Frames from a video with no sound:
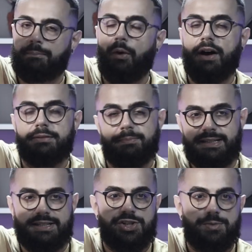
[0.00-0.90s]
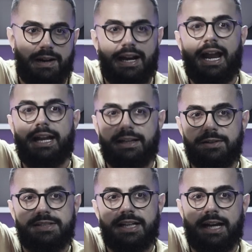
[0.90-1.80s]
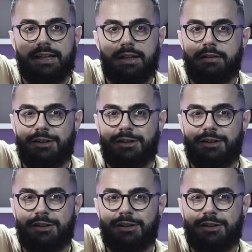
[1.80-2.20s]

Que, porra, passa gente pra caralho aqui no Senac.